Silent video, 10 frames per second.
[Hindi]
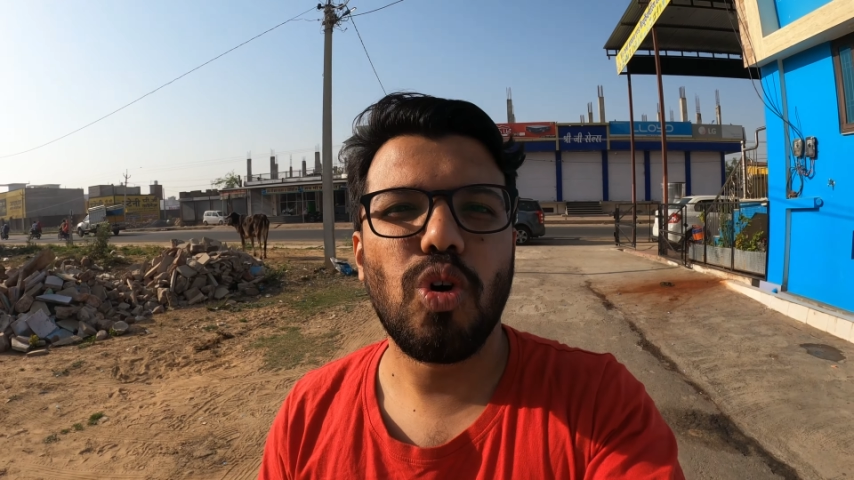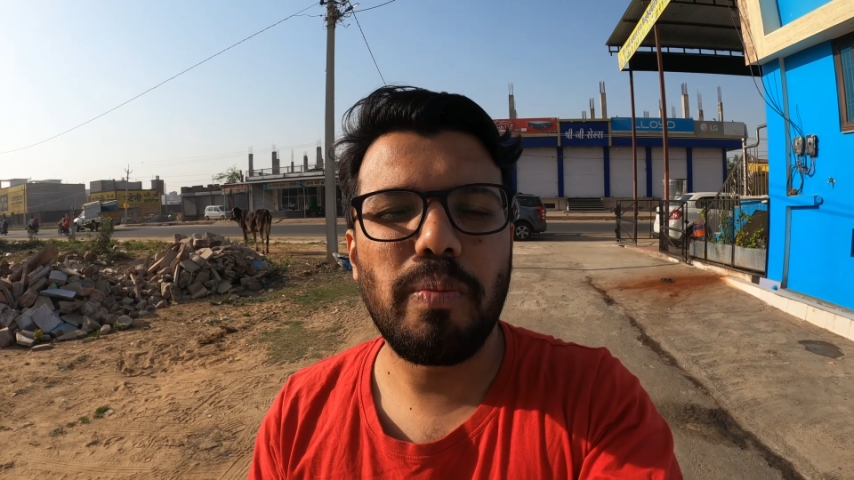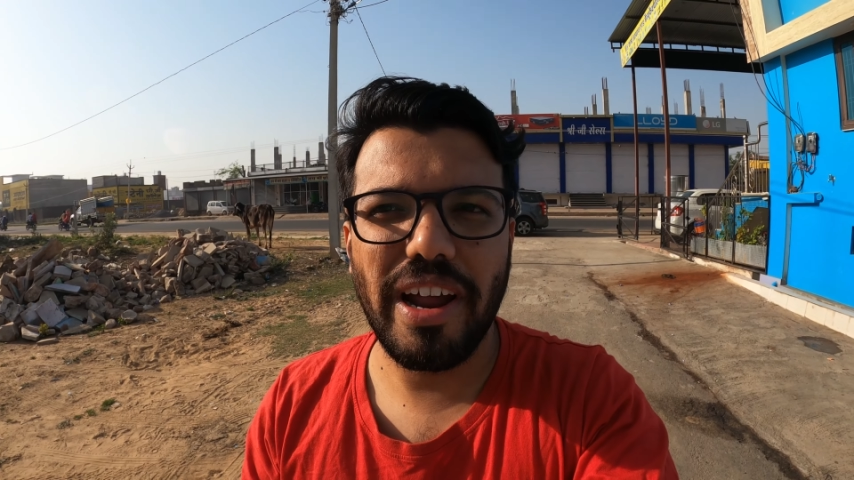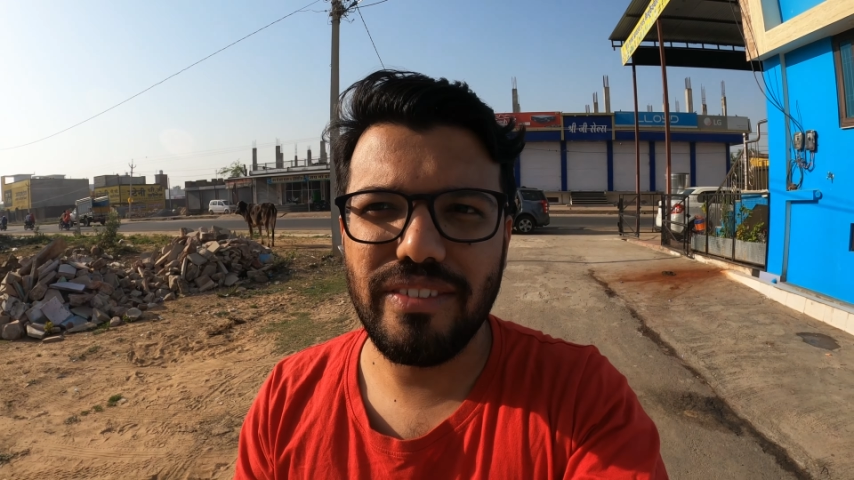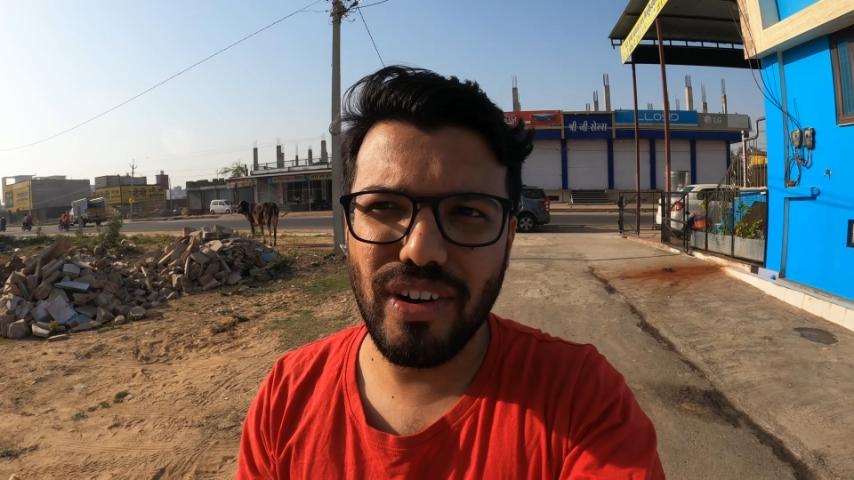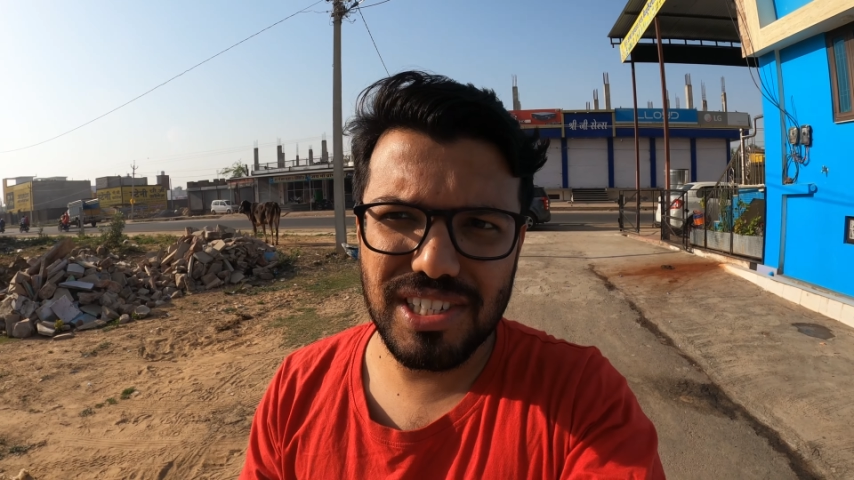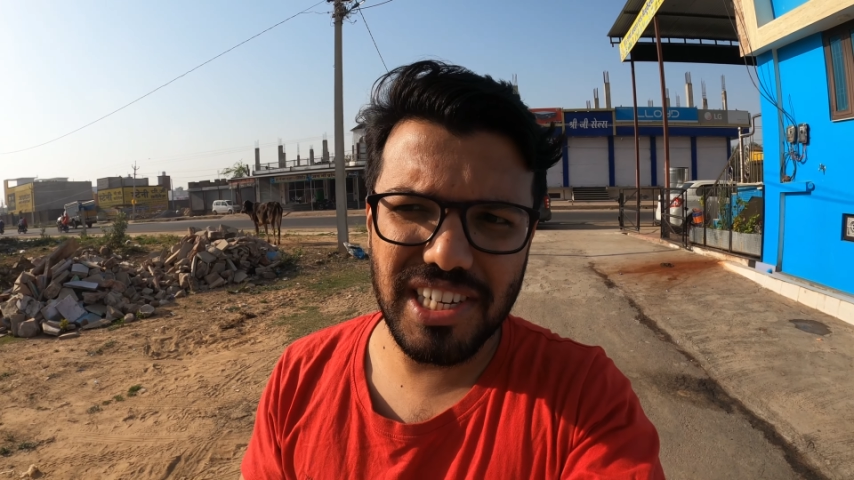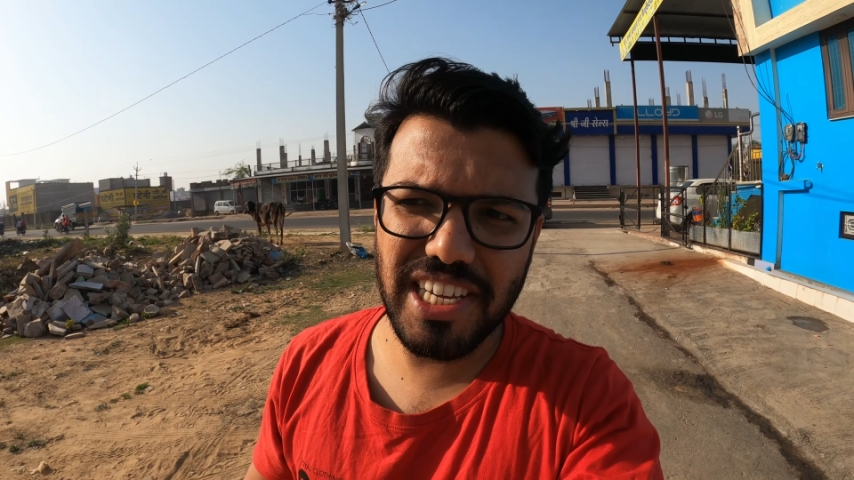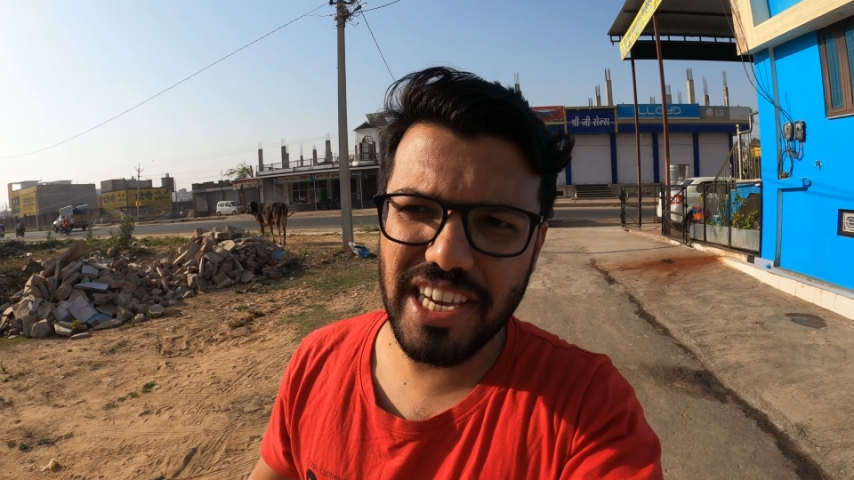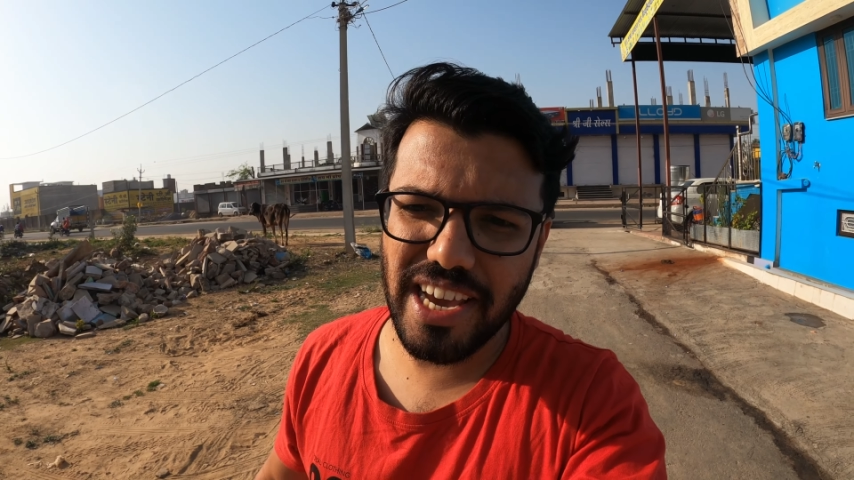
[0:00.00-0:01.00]
तो
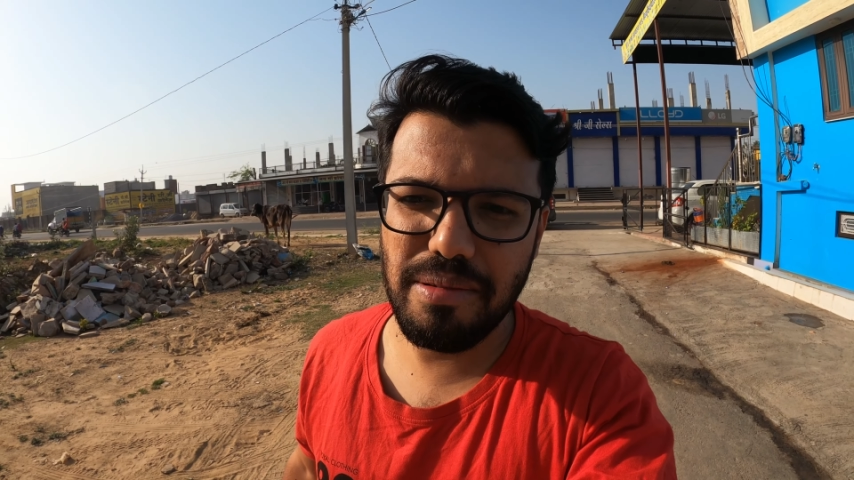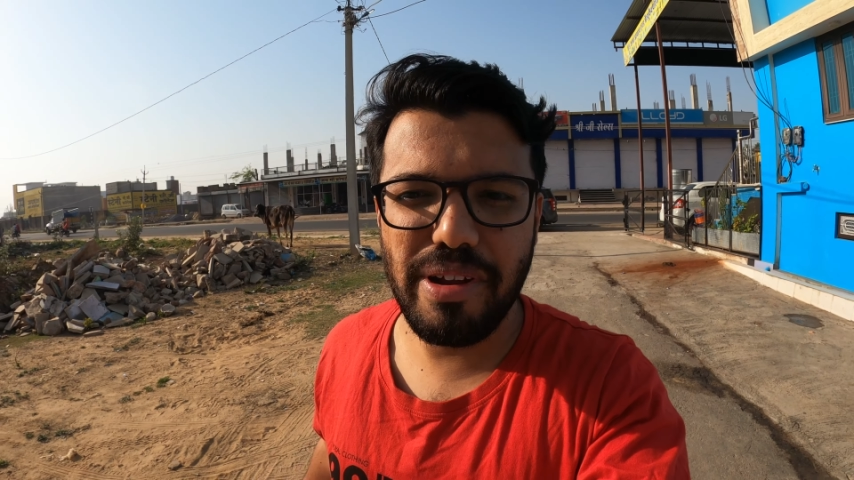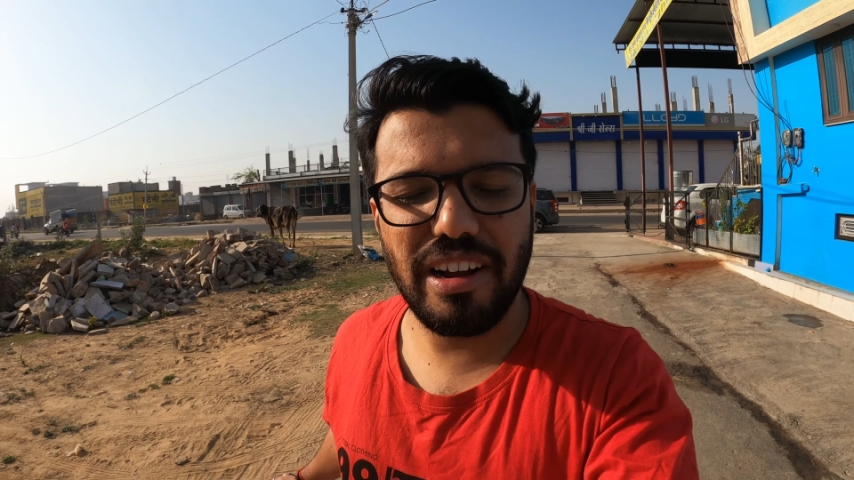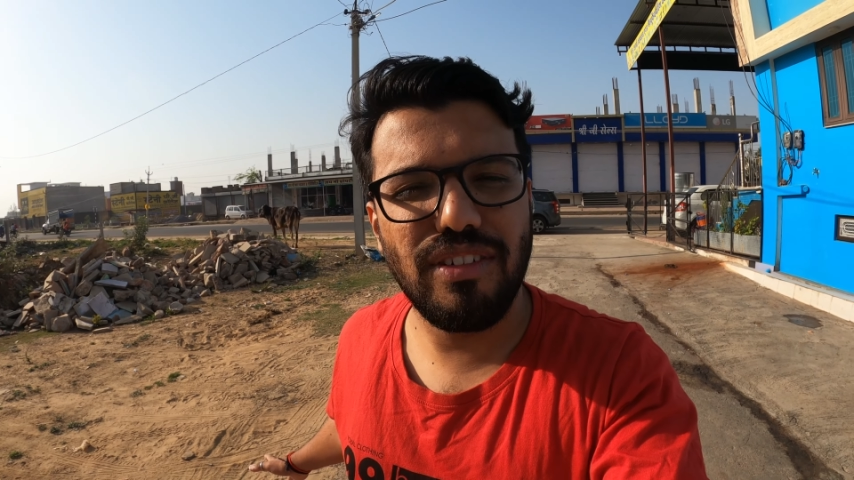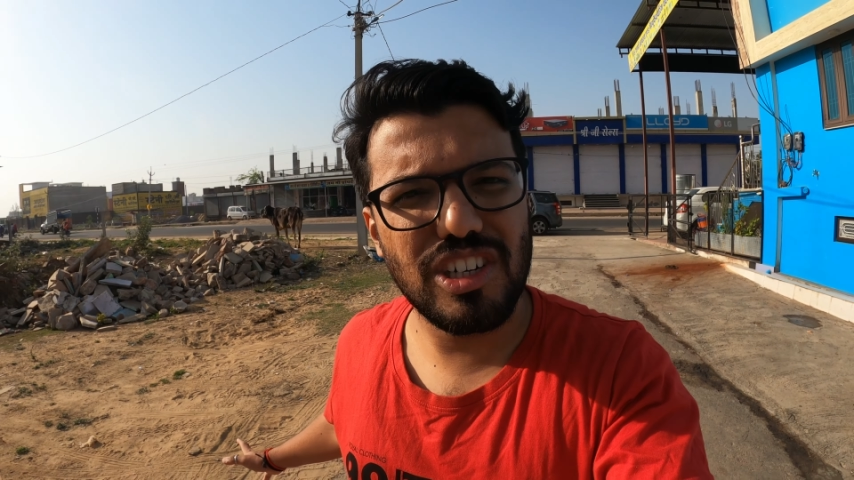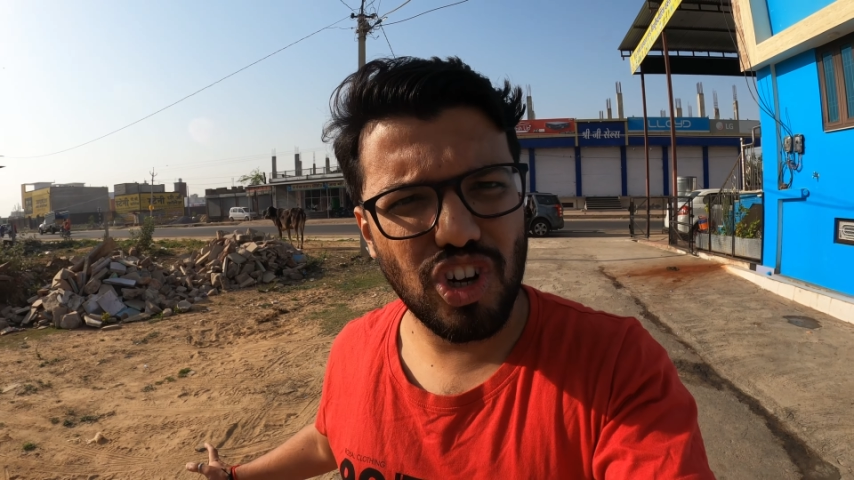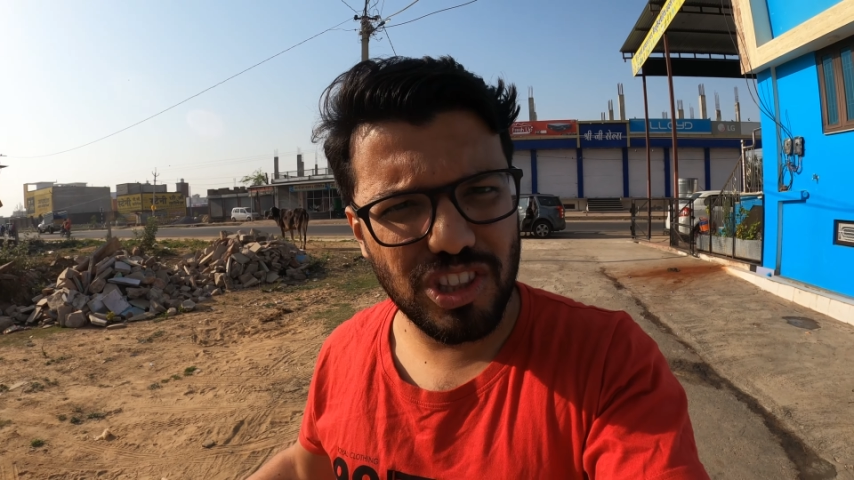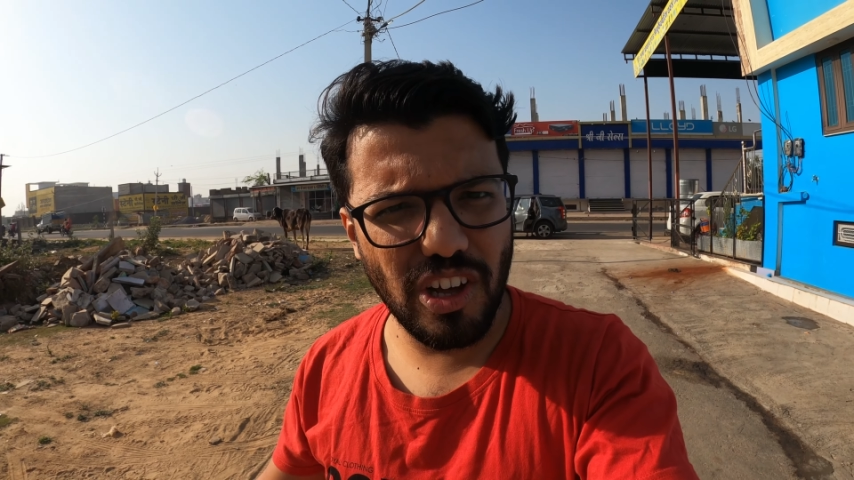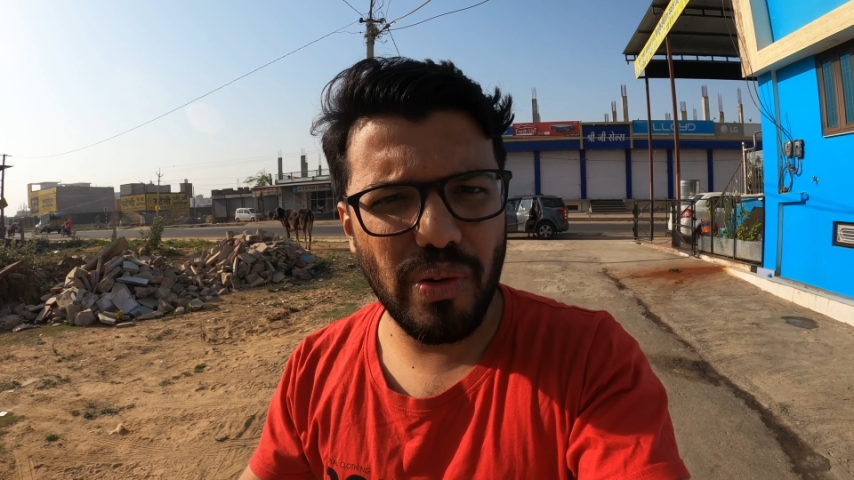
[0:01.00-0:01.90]
ब्रेकफास्ट नहीं किया है ब्रेकफास्ट ऑन